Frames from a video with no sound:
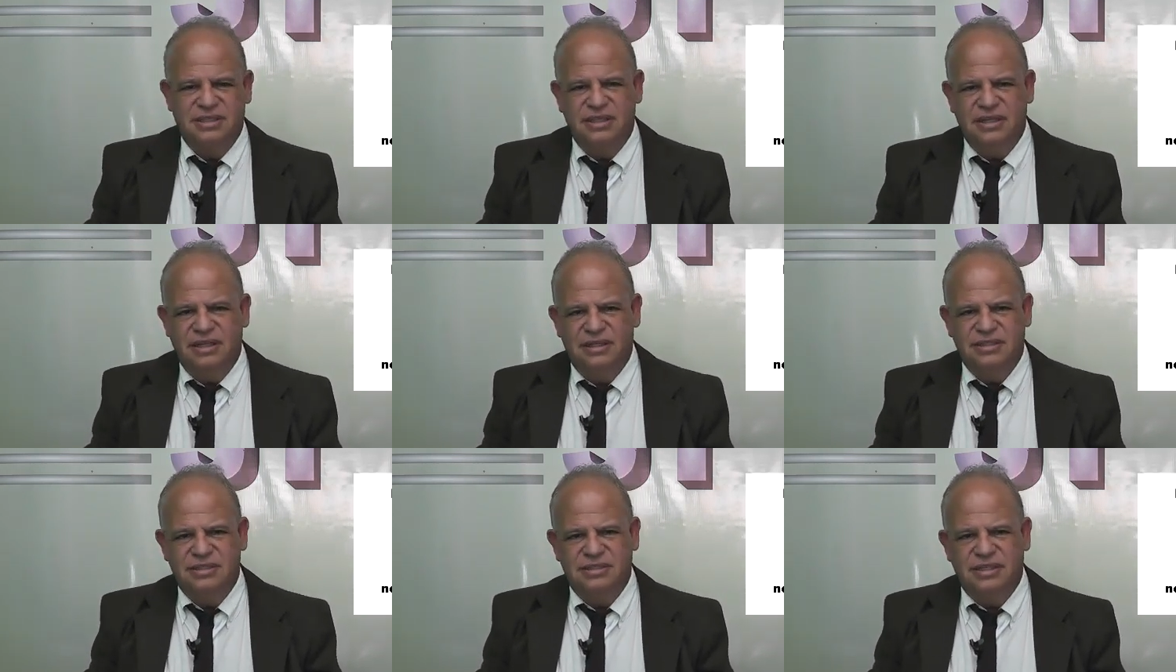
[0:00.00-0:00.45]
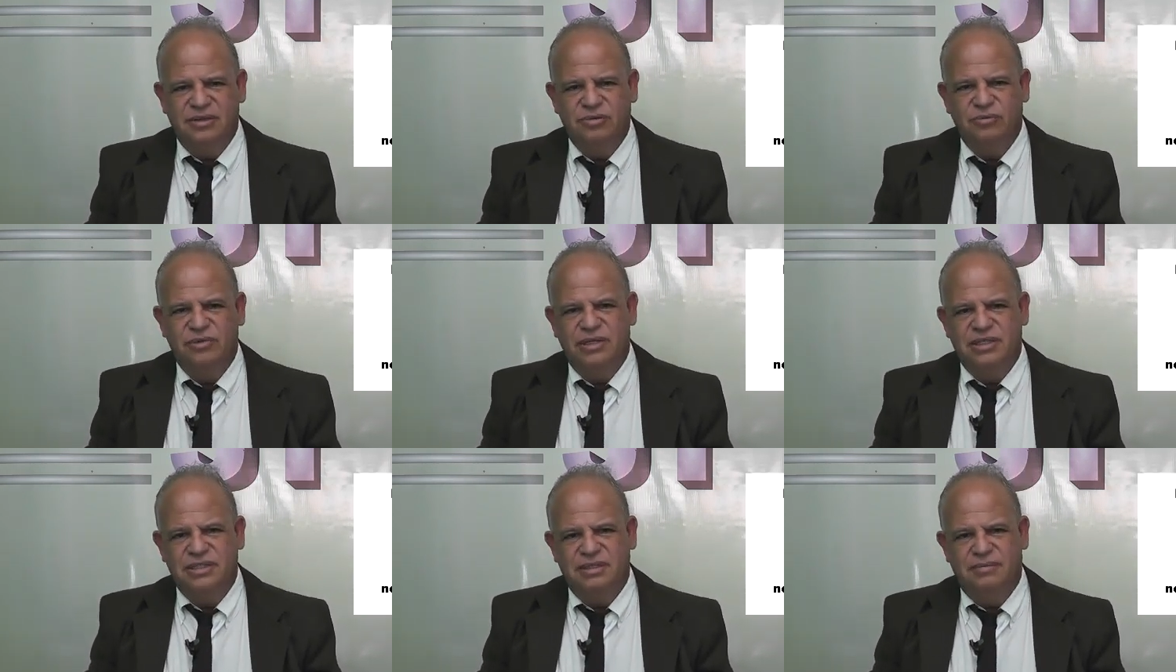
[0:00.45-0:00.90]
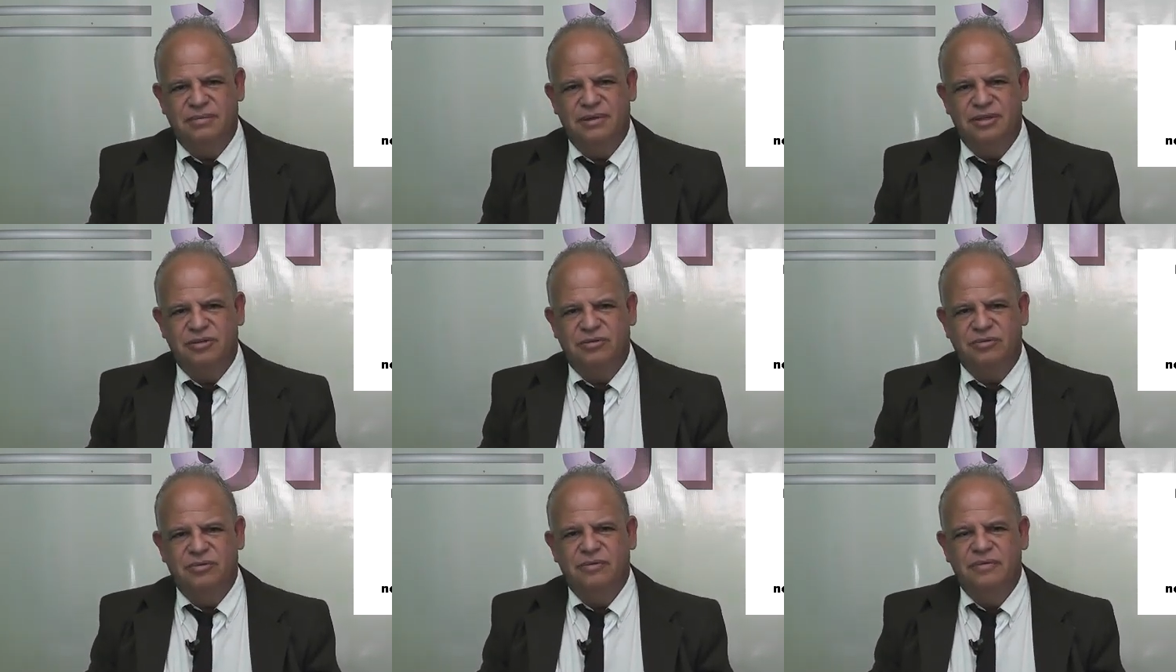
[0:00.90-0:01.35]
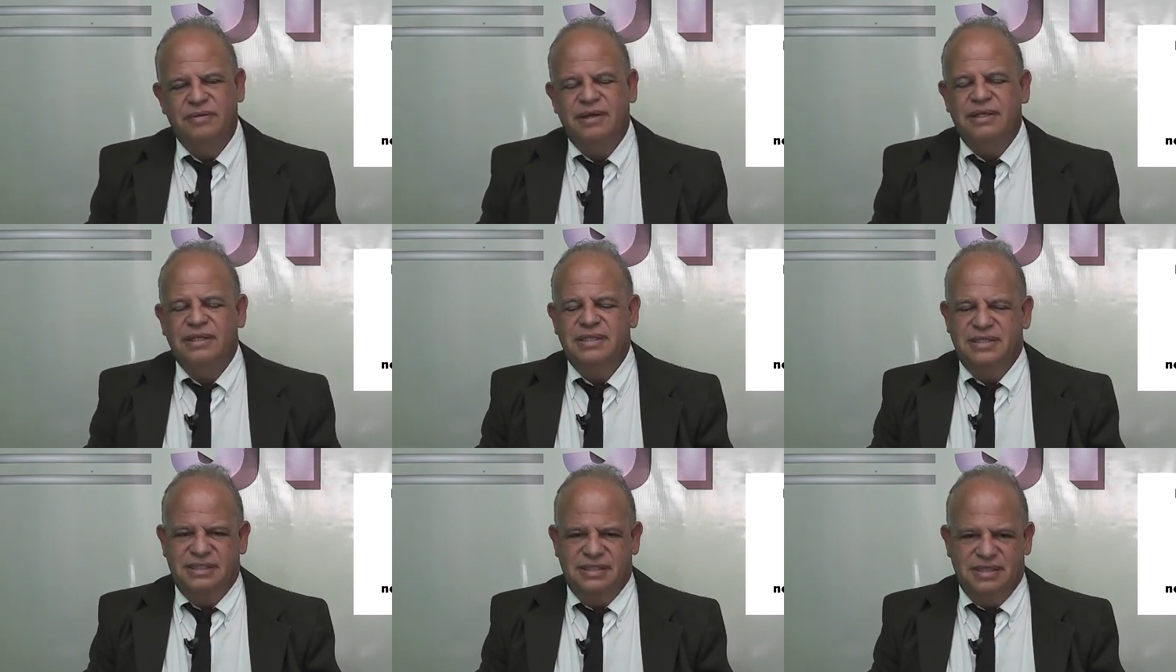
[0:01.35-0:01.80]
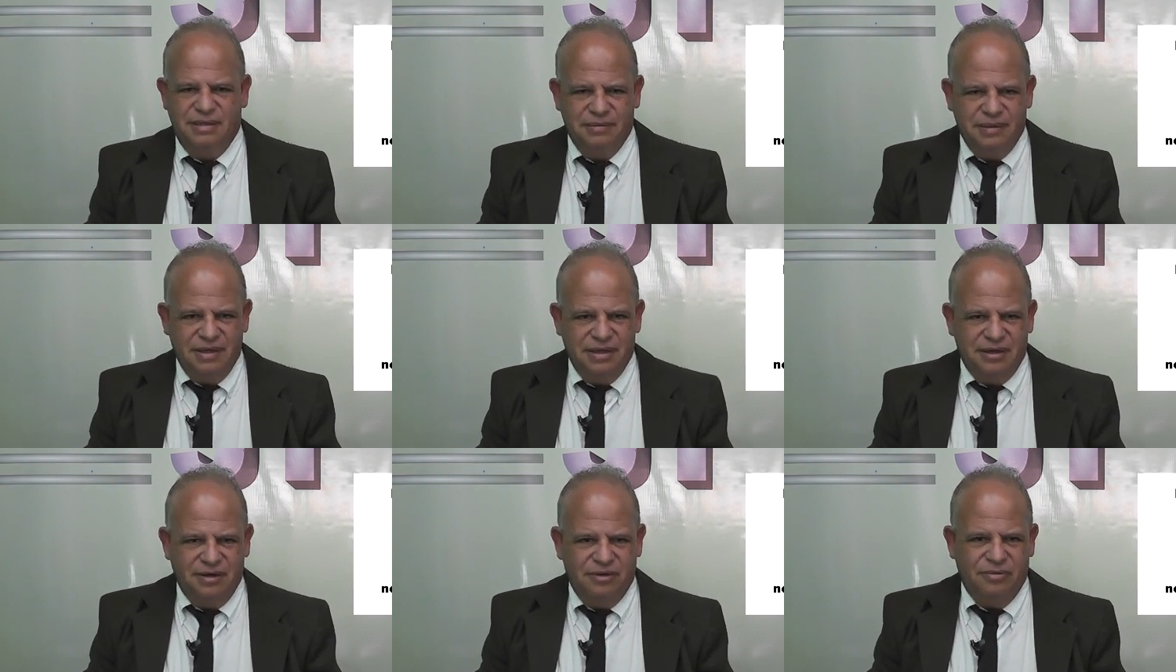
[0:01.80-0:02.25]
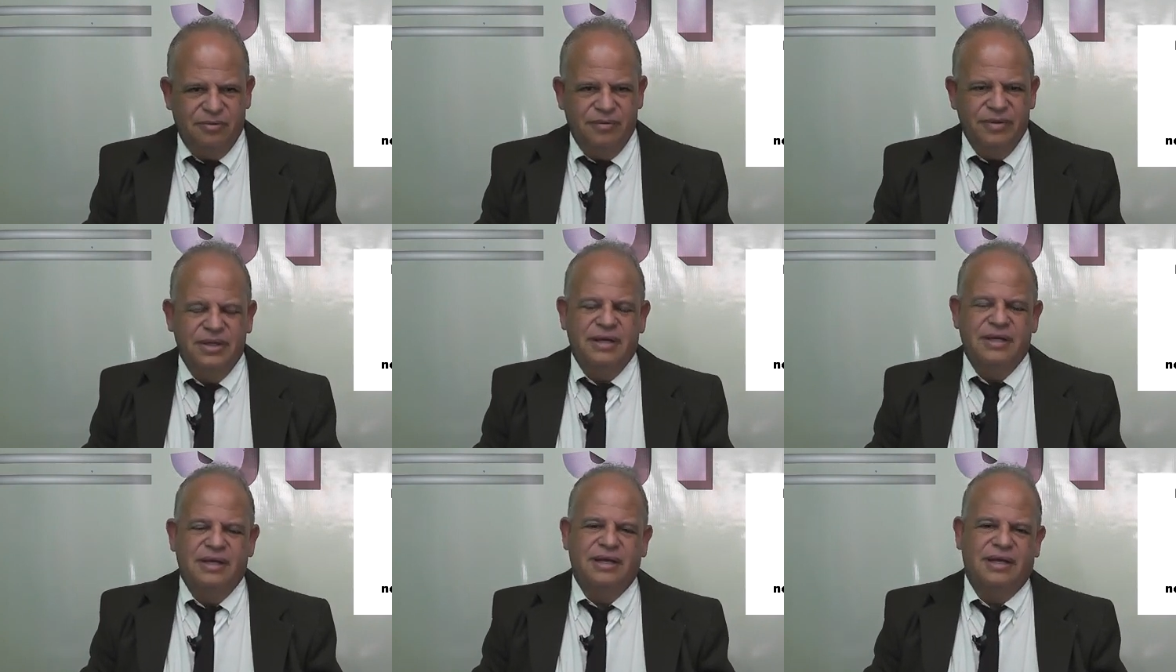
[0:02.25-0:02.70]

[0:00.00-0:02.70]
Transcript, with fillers: eles têm um lançamento semanal.